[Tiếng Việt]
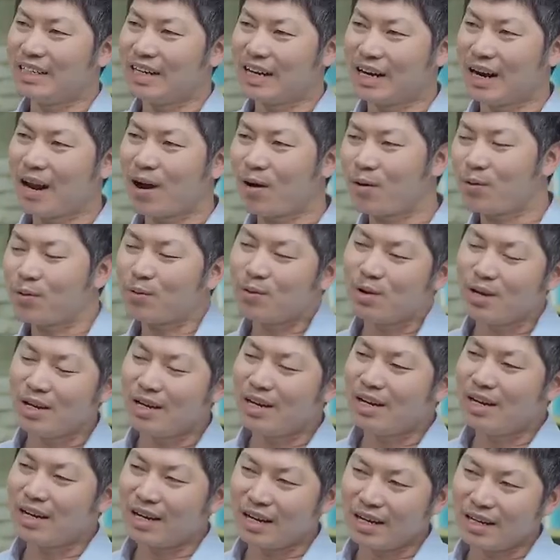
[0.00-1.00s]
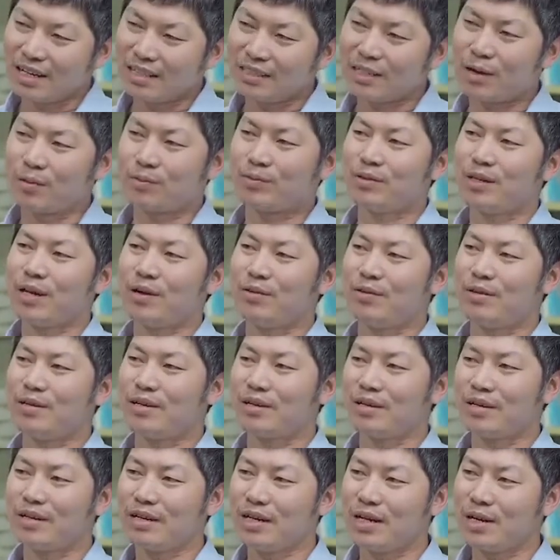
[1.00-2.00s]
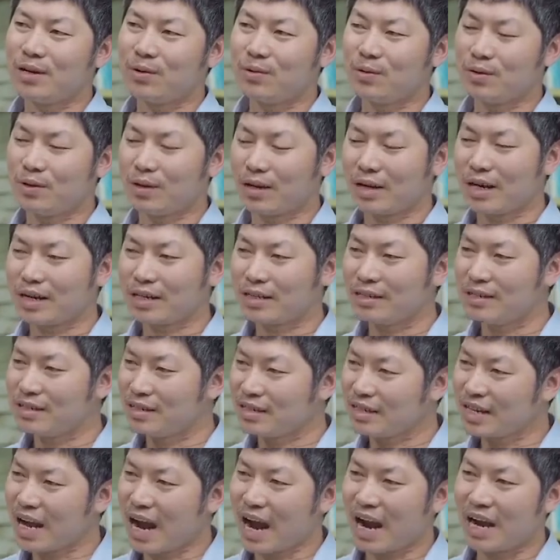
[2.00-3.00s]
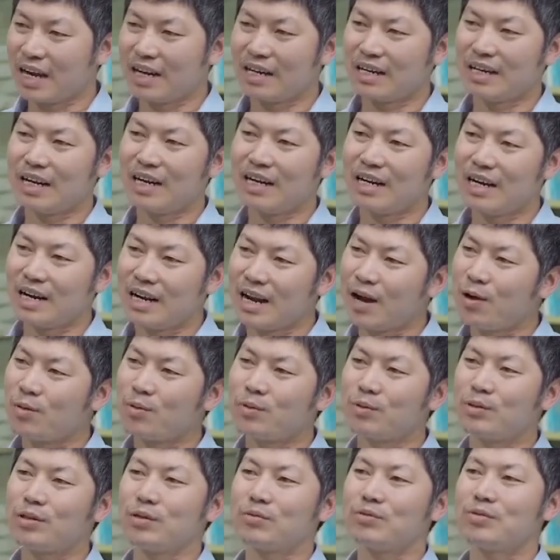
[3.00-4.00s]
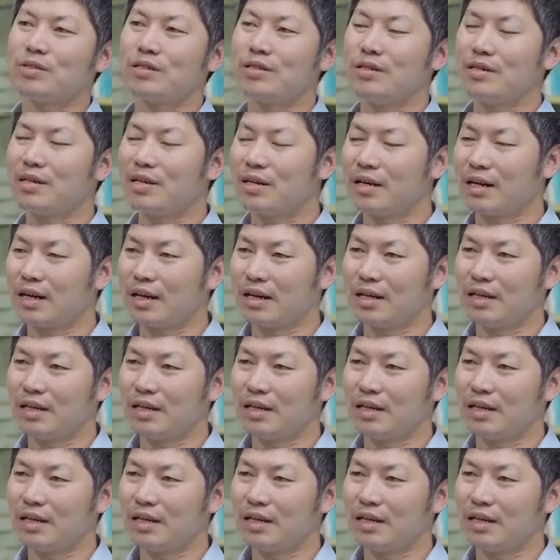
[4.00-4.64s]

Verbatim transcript: như là đau à, dọc theo đường đi của các xương dài này hay là đau trong xương